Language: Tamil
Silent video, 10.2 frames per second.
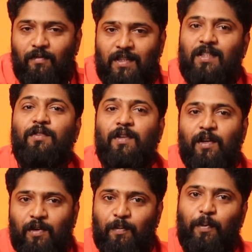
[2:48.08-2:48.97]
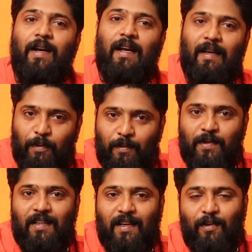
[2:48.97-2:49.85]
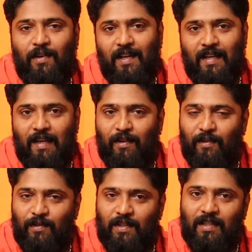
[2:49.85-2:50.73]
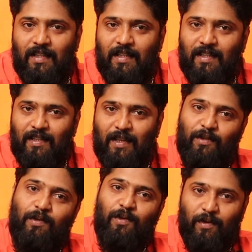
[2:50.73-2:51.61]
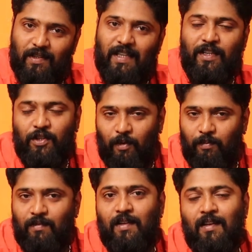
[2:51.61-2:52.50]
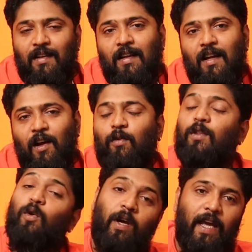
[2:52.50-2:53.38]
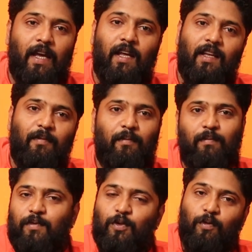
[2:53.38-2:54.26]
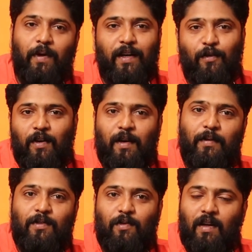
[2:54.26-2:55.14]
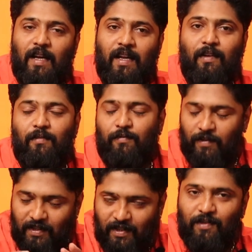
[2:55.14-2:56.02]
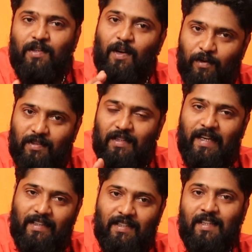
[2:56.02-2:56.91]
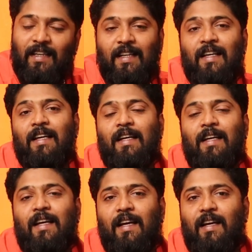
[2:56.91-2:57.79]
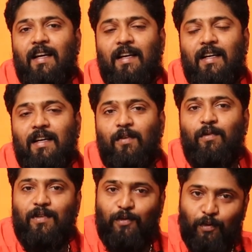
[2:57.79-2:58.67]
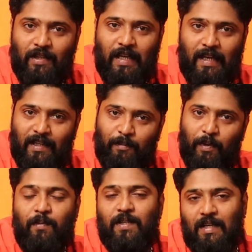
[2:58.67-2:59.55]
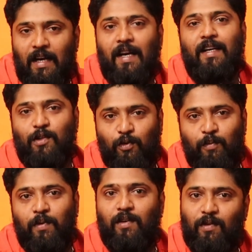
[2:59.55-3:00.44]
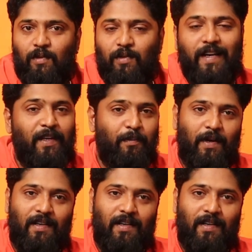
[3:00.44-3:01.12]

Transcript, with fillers: ஃபஸ்ட்டு வீடியோவுக்கு போய் நாங்கள் பெர்மிஷன் கேட்டோன்னே அங்கே வந்து அந்த அது வந்து ஒரு டீ ஷாப் அவங்க வந்து ஓகே ஷூட் பண்ணிக்கோங்க அப்படின்னு சொன்னாங்க ஃபஸ்ட்டு வந்து அவங்களுக்கு தேங்க்ஸு அவங்க கொடுத்த அந்த பர்மிஷனால் அன்றைக்கி ஷூட் பண்ணிட்டு வந்தோம் எடிட்